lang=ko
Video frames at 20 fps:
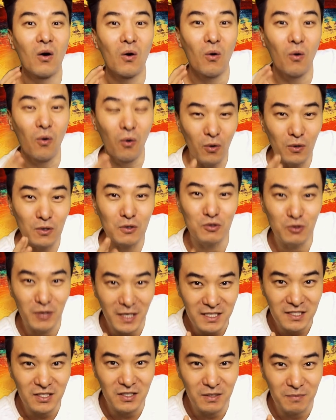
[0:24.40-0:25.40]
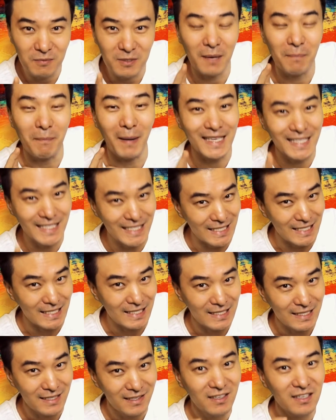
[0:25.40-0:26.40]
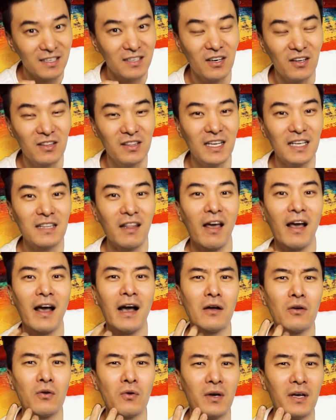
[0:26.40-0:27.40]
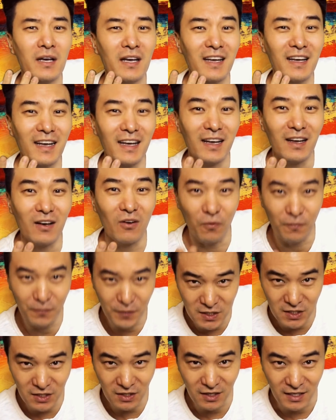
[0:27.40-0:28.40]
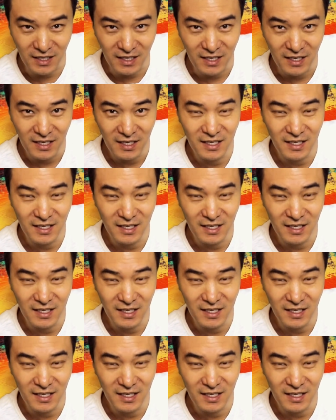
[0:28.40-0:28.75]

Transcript: 그것도 트랜스크립트가 맞지 그런데 대학교의 오피셜리